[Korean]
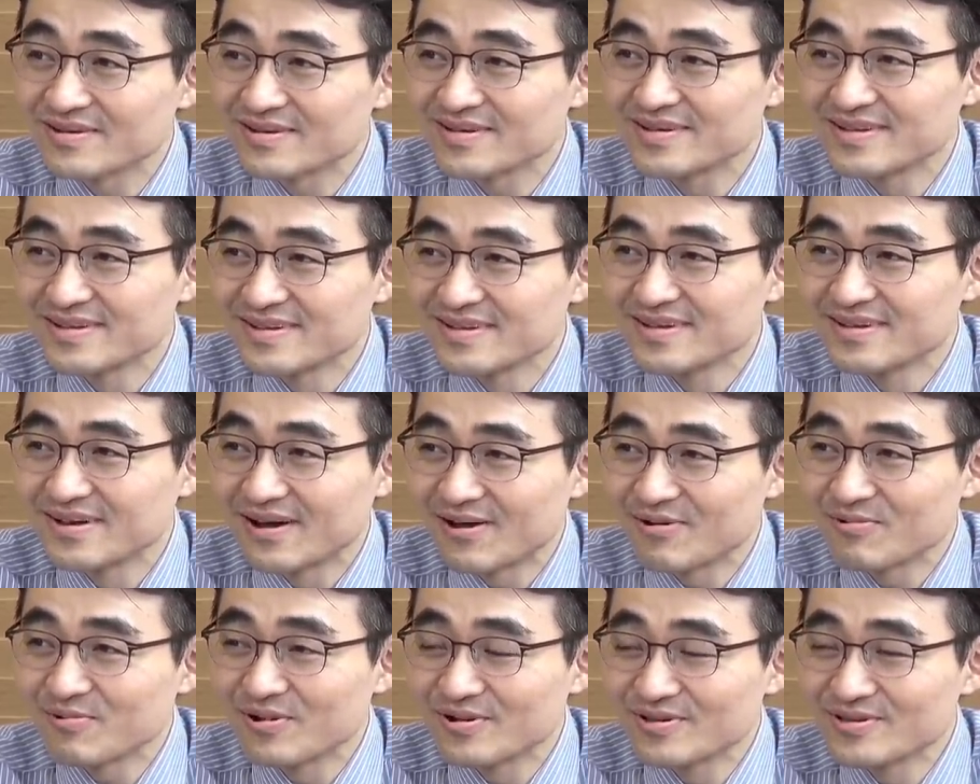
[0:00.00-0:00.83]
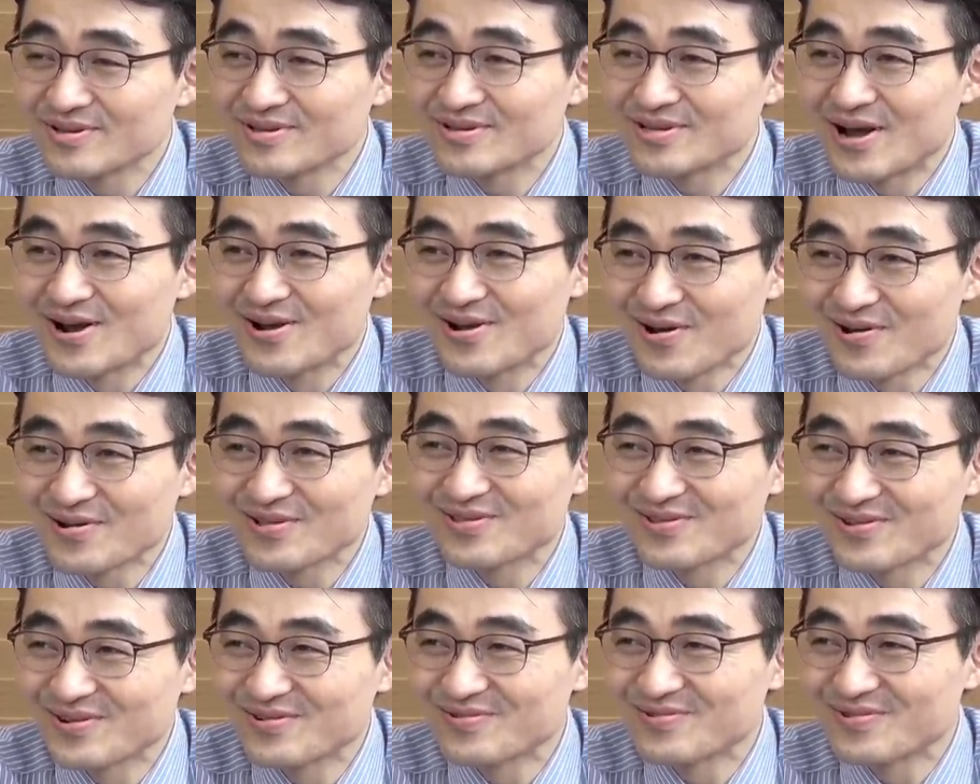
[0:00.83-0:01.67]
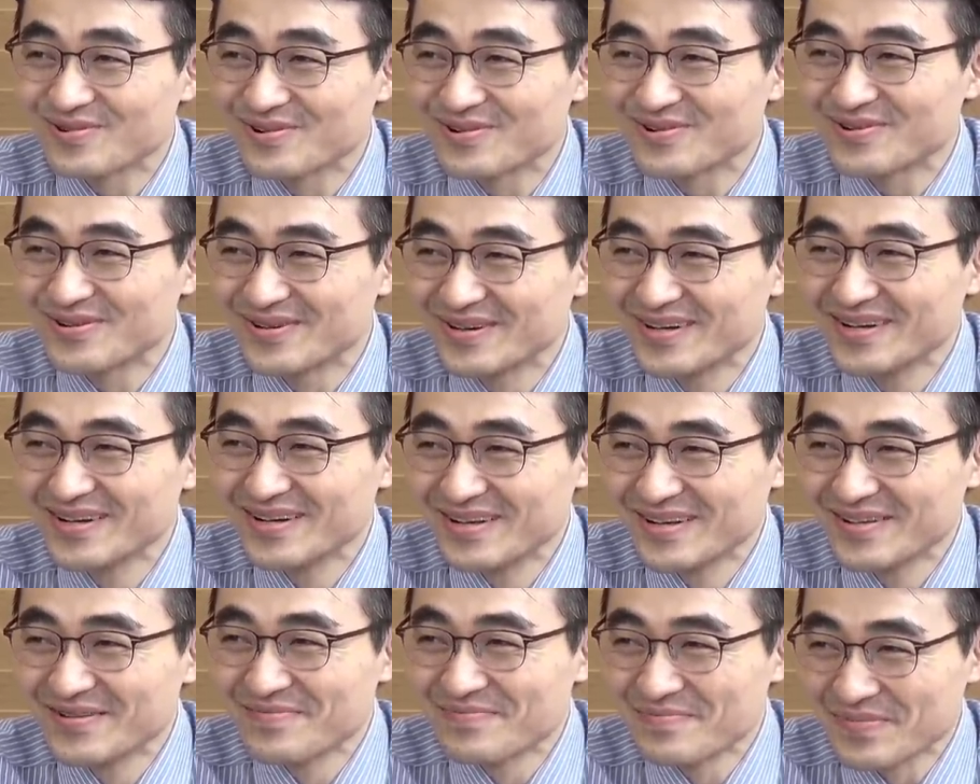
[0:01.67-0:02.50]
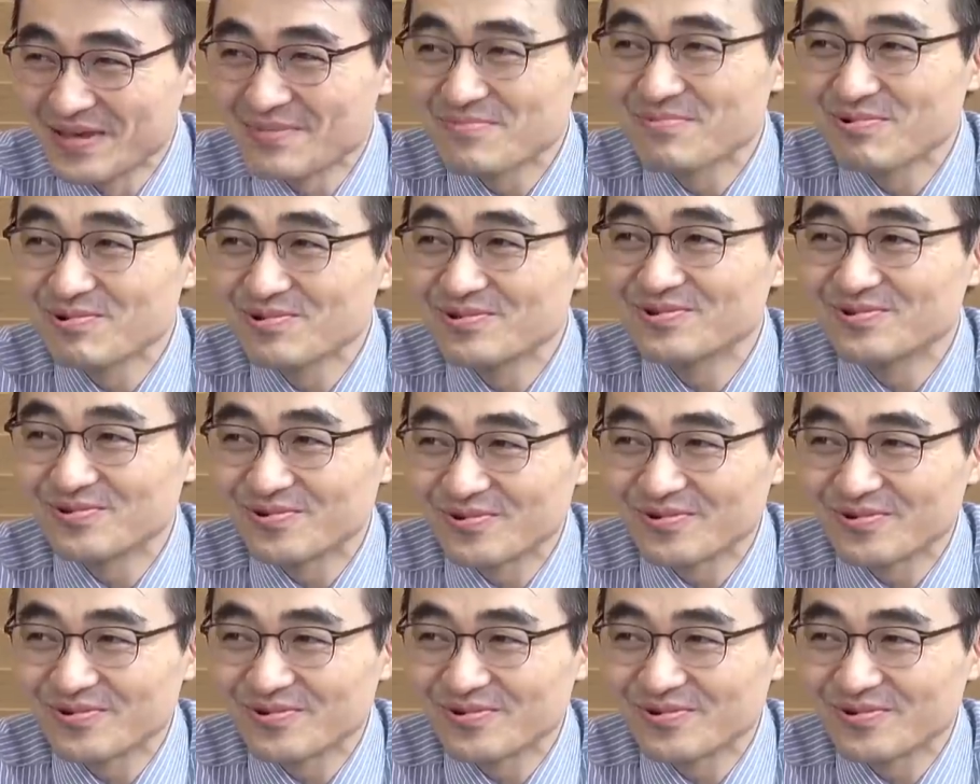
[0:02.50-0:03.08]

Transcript: 아, 아 굉장히 잘 나왔더라고요. 아 폴드. 네 폴드로.